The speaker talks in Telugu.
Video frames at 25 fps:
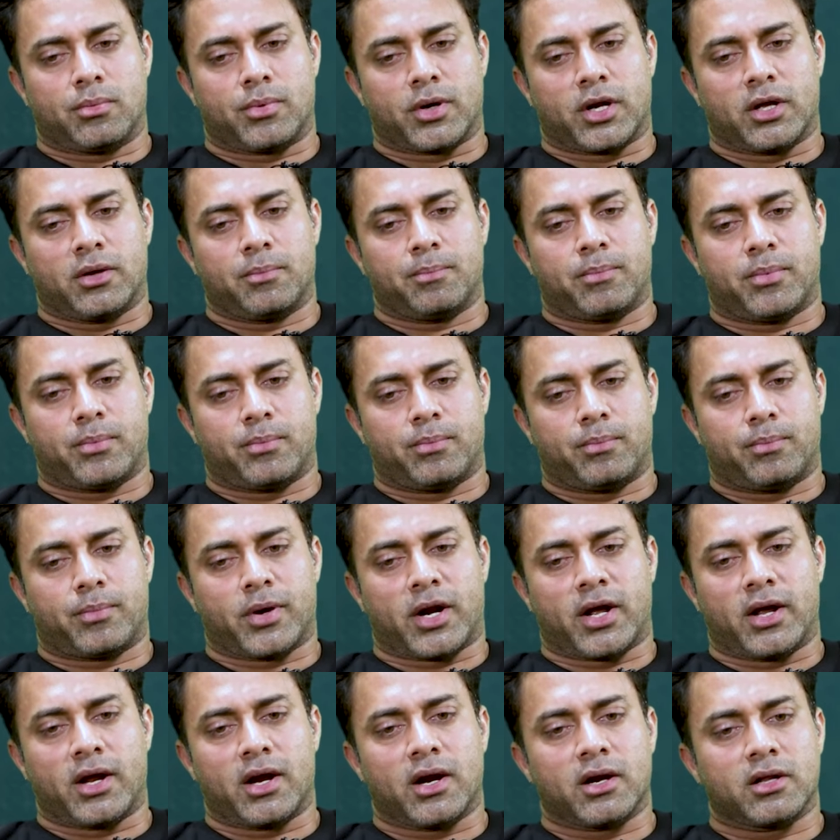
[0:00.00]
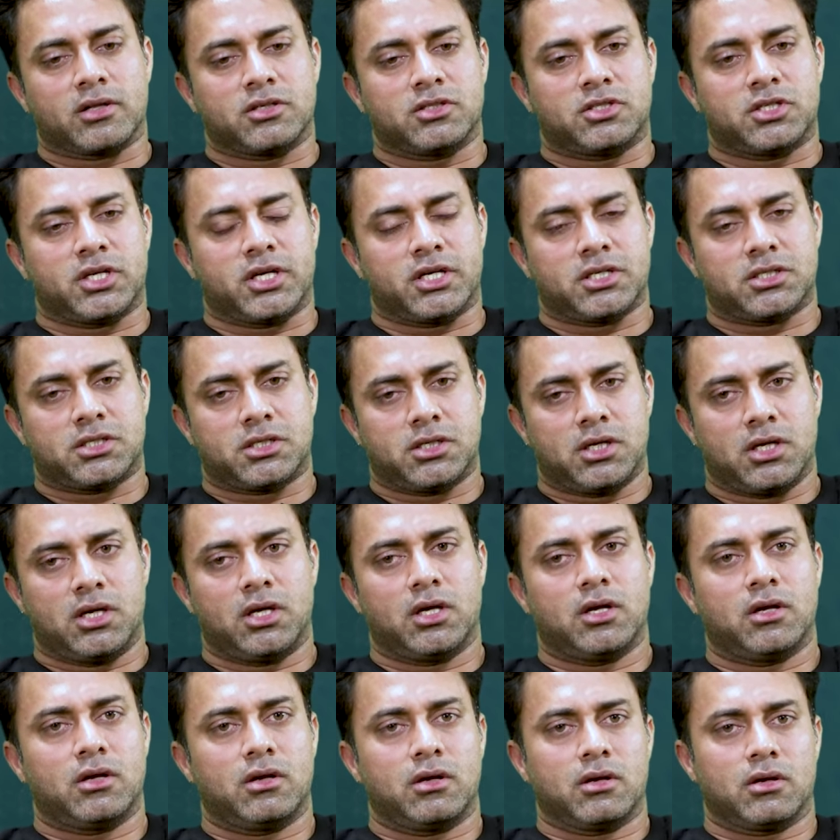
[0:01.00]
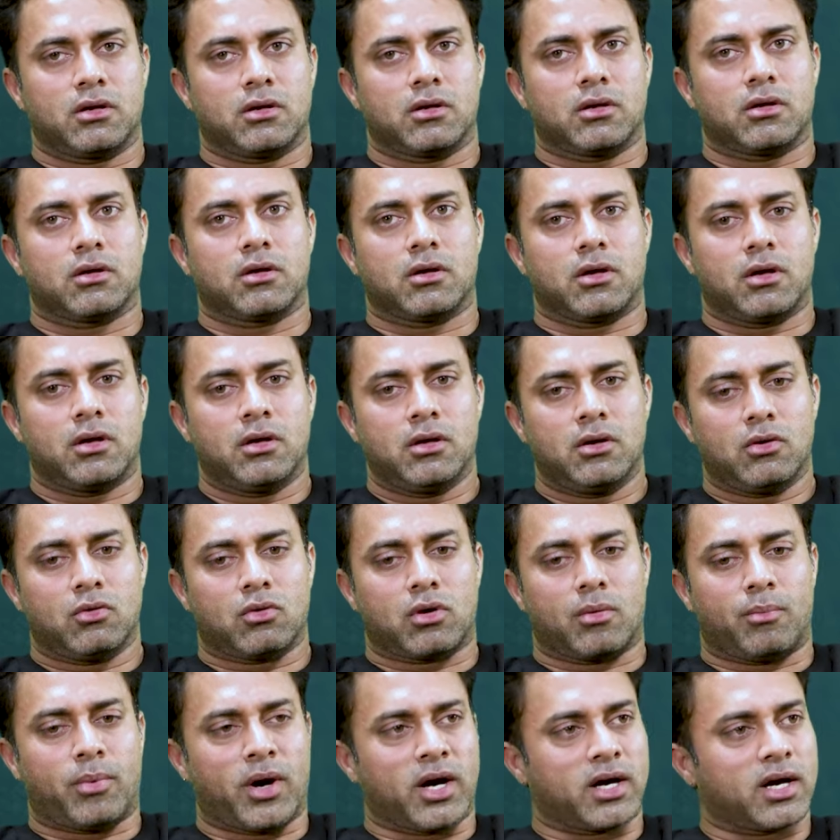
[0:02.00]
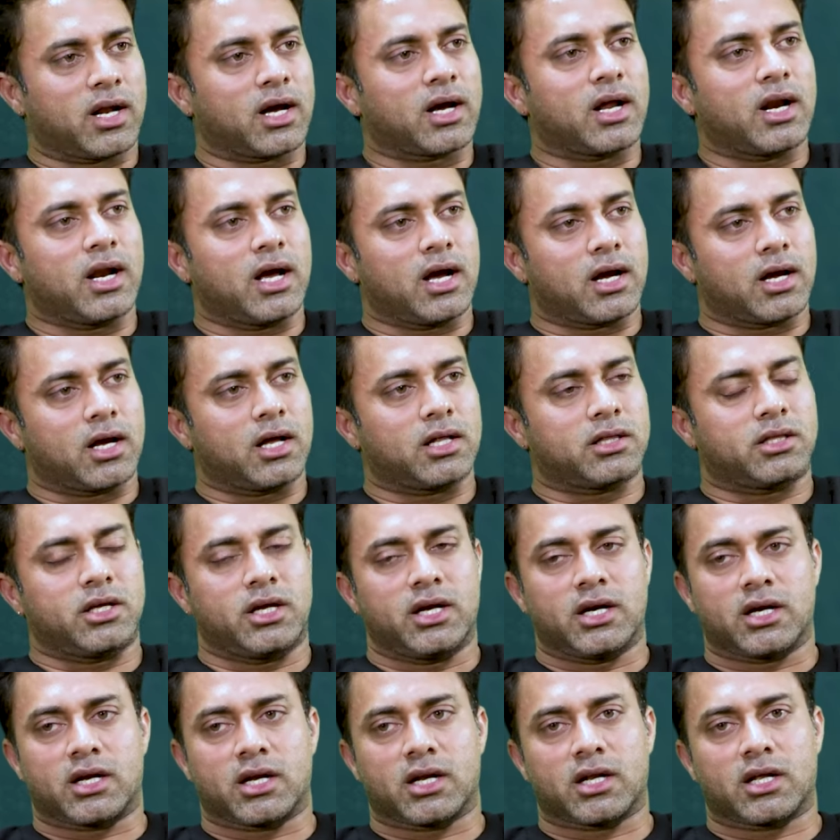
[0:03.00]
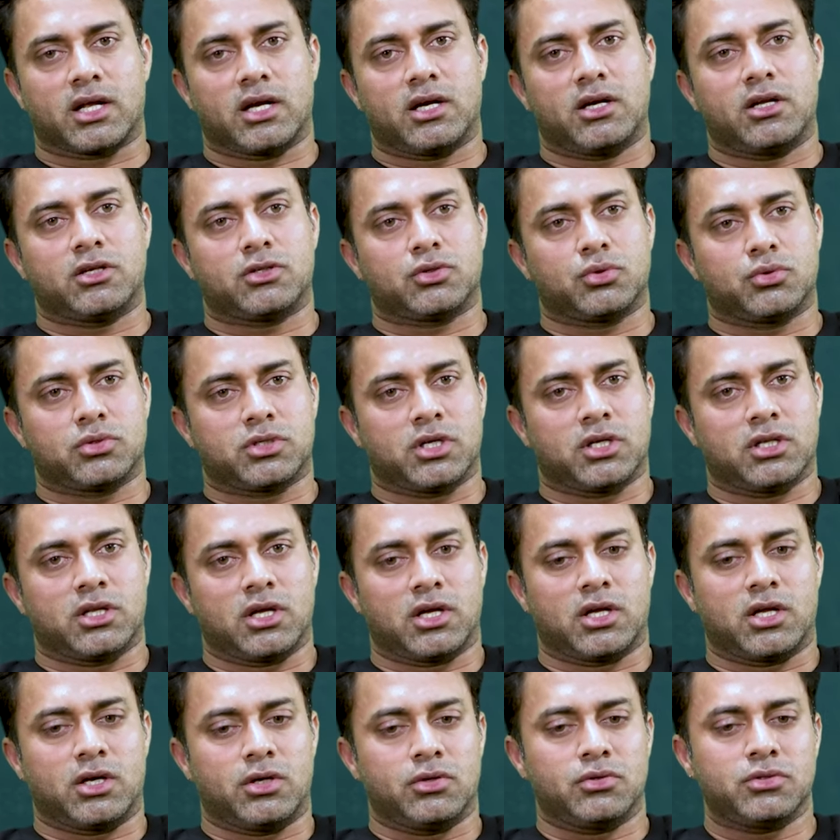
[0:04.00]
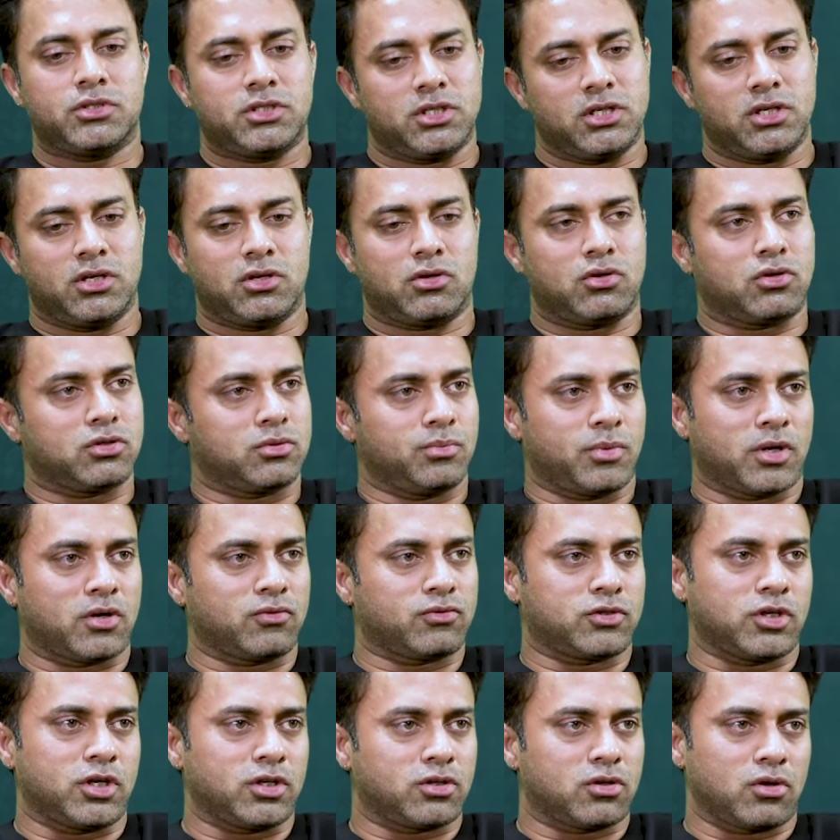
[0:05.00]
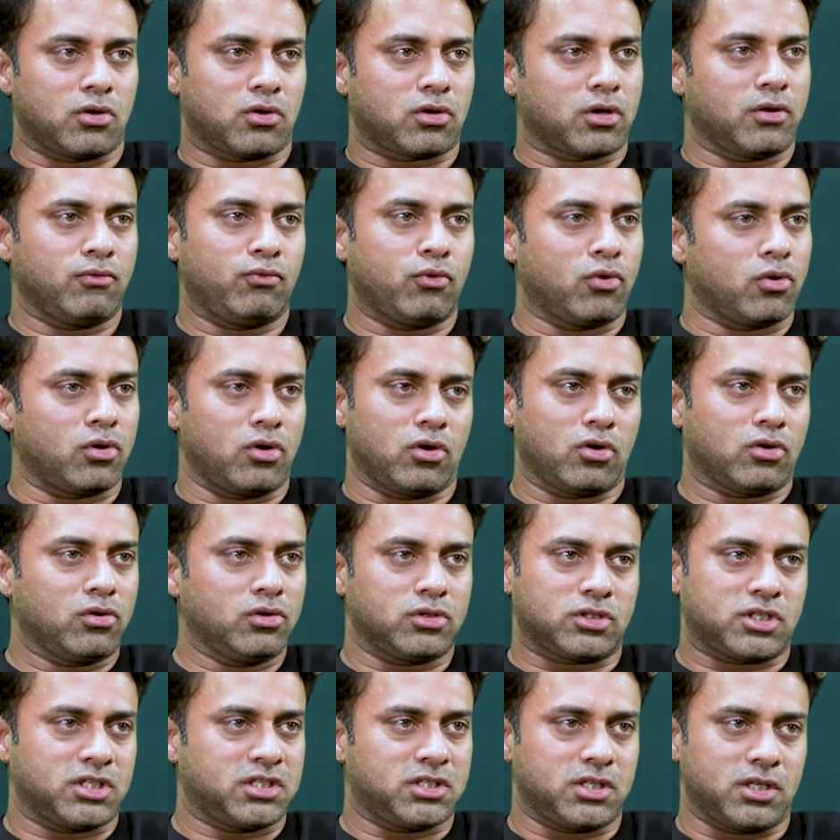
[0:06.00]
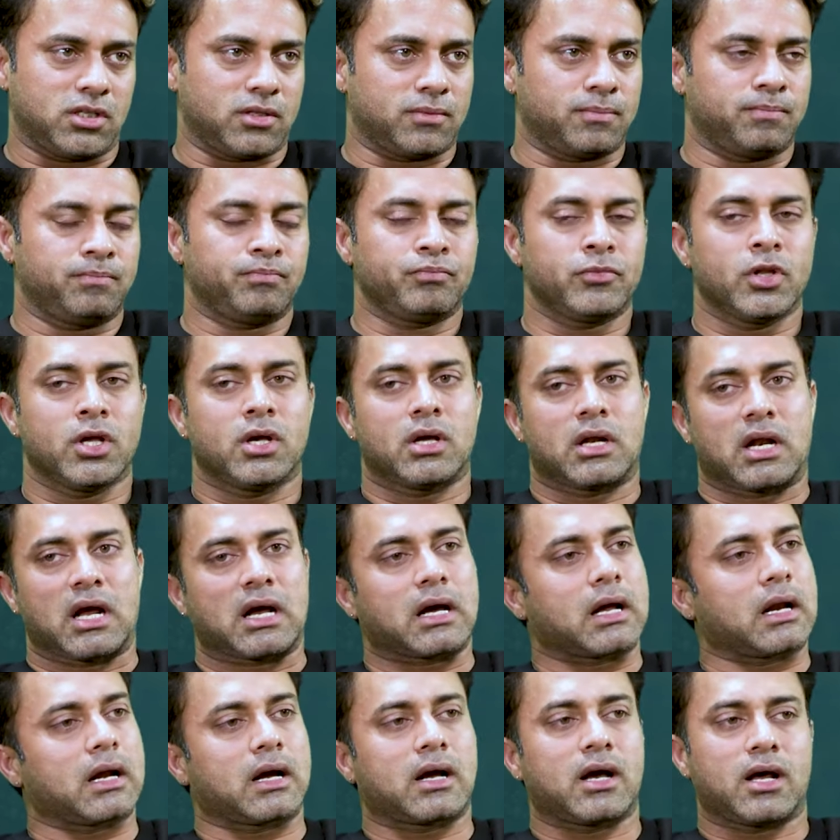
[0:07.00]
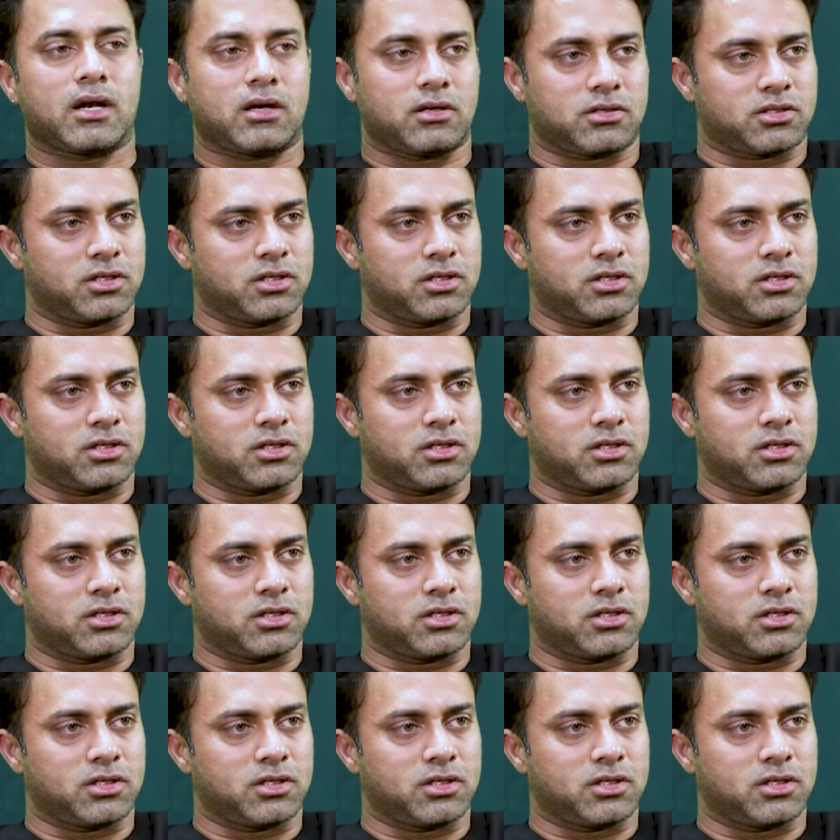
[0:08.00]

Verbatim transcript: ప్రై ప్రయాణం చేసి ఒక పండగలాగా థియేటర్కి వెళ్ళి చూసే దగ్గర నుంచి ఈరోజు మన చేతిలోకి ఫోన్లోకి వచ్చేసింది రకరకాల